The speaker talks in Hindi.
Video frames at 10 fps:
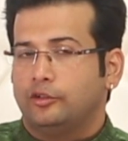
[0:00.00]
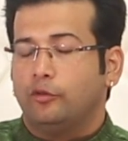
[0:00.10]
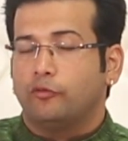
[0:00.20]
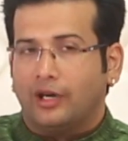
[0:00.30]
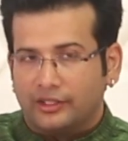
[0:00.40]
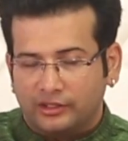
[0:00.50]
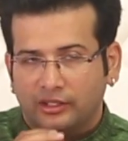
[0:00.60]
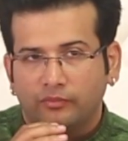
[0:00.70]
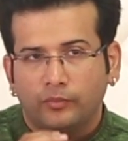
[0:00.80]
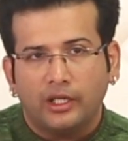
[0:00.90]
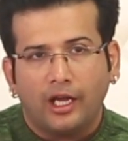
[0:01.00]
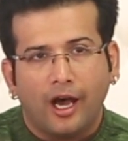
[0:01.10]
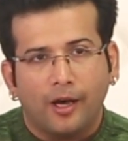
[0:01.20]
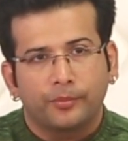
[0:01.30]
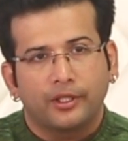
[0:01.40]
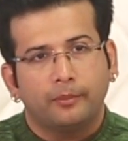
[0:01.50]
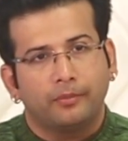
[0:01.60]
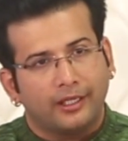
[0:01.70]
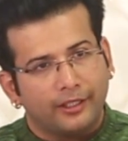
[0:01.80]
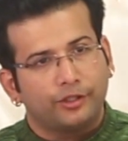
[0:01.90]
तो वास्तव में आपके
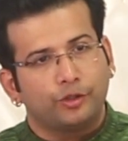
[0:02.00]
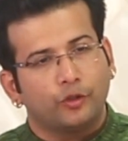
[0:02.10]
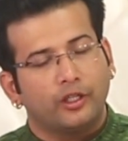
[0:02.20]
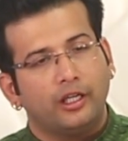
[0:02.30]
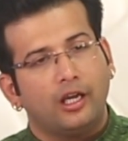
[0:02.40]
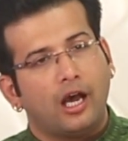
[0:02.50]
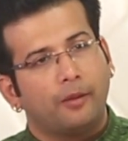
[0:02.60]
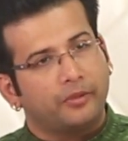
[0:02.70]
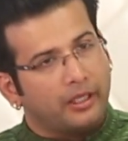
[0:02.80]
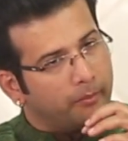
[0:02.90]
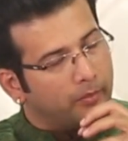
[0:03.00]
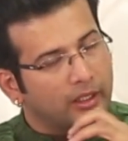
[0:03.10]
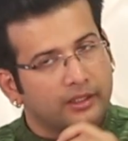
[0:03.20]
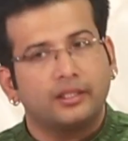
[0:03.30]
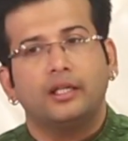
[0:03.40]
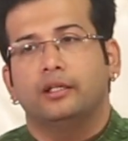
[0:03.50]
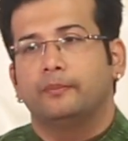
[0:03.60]
प्लैनेट्स जो हैं आपके मनस है